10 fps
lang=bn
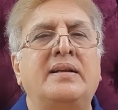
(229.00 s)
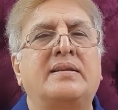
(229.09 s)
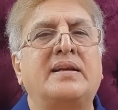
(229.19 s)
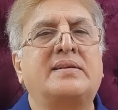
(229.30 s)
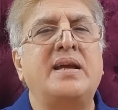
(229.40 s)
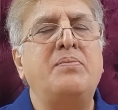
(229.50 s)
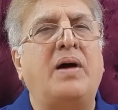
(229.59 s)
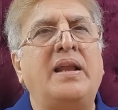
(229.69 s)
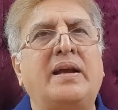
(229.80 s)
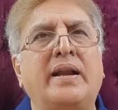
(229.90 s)
তা সেই
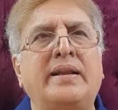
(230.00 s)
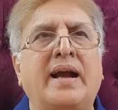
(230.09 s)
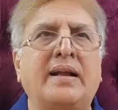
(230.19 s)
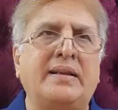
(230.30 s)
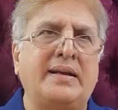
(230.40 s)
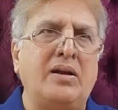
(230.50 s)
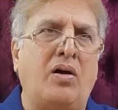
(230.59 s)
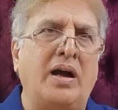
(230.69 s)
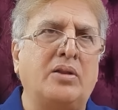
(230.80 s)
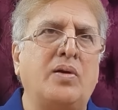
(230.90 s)
মালিকানা দেখাতে গিয়ে
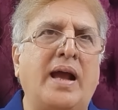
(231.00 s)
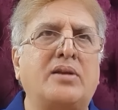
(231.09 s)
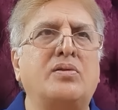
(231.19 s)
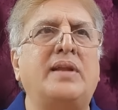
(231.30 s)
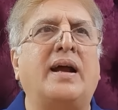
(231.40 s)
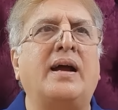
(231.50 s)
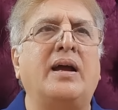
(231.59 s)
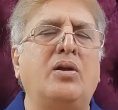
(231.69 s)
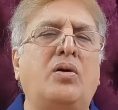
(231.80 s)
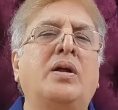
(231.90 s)
হয়তো একজন দেখা
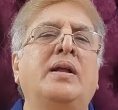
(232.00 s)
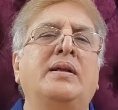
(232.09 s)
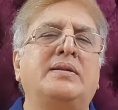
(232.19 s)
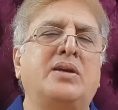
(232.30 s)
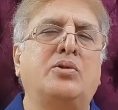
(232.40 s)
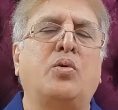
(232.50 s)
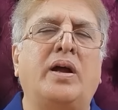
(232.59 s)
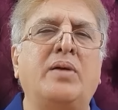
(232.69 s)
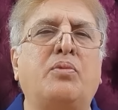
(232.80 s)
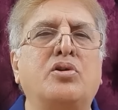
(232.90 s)
গেল যে
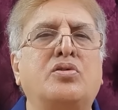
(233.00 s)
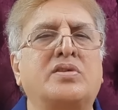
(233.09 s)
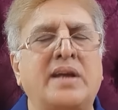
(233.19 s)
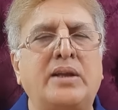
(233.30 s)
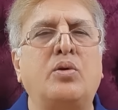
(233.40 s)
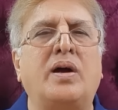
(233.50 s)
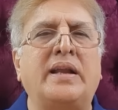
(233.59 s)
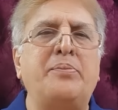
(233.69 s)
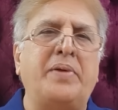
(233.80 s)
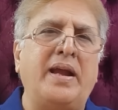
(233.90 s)
দোকানে বসতো সেই
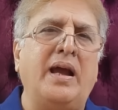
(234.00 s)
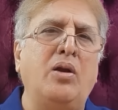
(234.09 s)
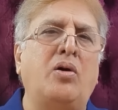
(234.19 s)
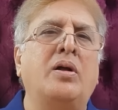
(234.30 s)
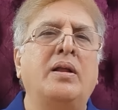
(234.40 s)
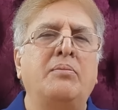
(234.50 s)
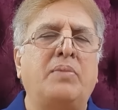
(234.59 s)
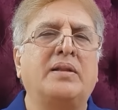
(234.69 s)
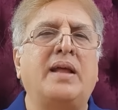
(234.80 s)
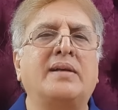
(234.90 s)
দোকানটাই পেয়ে গেল
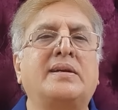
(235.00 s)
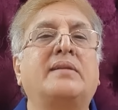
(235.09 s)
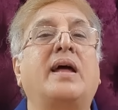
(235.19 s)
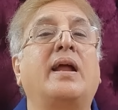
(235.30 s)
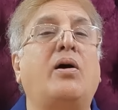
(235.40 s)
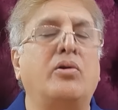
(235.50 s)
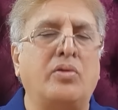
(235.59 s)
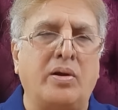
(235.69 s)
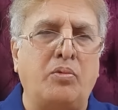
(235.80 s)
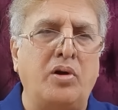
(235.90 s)
বা তা সে তারা
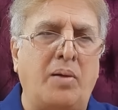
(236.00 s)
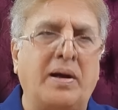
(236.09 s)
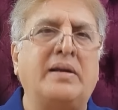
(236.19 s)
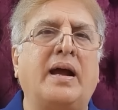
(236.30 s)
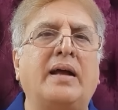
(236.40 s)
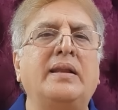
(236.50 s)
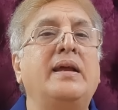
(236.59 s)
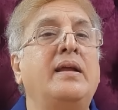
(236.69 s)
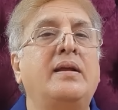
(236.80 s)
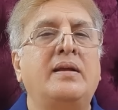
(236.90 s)
অন্যরা বললো আমাকে টাকা দে
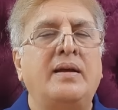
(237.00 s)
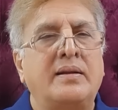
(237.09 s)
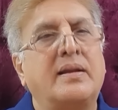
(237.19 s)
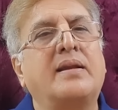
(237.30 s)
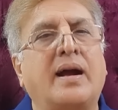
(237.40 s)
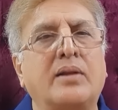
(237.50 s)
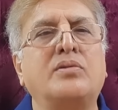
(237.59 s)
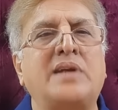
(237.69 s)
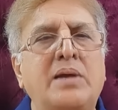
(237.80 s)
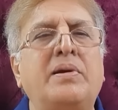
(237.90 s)
তা টাকা তো
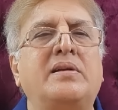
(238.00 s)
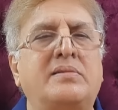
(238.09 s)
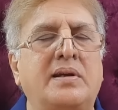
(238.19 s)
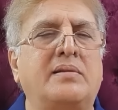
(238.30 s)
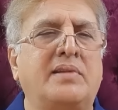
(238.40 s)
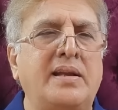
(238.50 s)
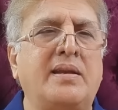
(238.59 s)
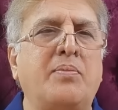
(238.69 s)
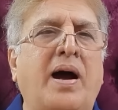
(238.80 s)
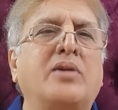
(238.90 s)
চাইবে যে তিনটে
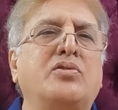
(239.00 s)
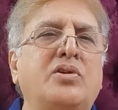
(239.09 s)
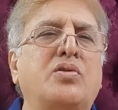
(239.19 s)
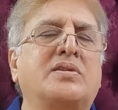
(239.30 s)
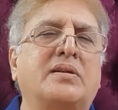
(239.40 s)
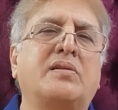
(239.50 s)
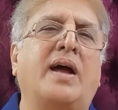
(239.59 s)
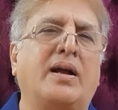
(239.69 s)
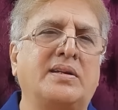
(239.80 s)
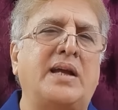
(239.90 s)
ভাগ যদি হচ্ছে তো
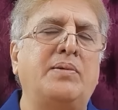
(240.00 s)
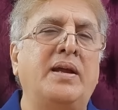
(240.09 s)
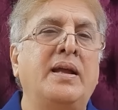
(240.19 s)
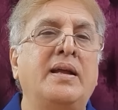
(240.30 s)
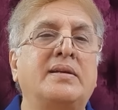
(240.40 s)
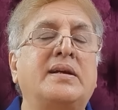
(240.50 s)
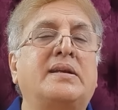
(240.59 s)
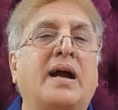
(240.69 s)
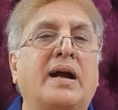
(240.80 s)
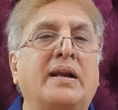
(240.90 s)
টাকা চাইবে সে
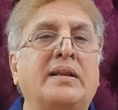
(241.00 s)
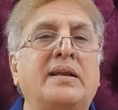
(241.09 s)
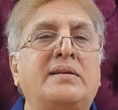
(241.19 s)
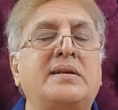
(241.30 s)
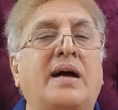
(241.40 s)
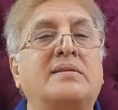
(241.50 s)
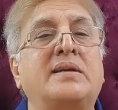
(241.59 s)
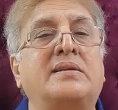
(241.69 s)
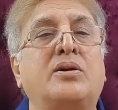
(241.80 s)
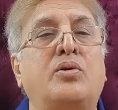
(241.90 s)
টাকাটা দিচ্ছে আস্তে
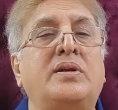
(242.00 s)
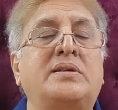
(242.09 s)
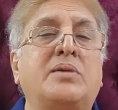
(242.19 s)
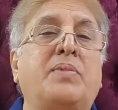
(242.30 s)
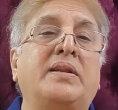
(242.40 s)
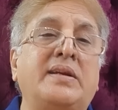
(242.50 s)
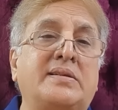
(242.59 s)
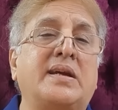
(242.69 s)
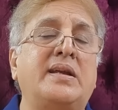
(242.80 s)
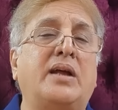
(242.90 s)
আস্তে করে দিচ্ছে বা
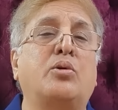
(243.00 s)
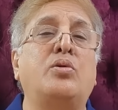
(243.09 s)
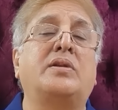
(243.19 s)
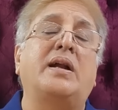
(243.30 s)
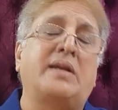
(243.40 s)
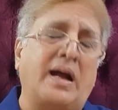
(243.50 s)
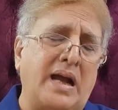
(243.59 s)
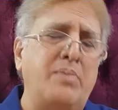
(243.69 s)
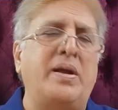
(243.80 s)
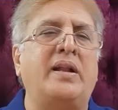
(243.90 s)
দিচ্ছেই না ধরুন তার
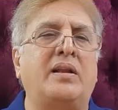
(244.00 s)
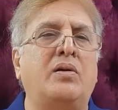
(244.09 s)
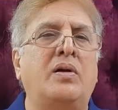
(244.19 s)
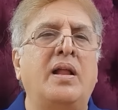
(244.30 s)
টাকাই মেরে দিল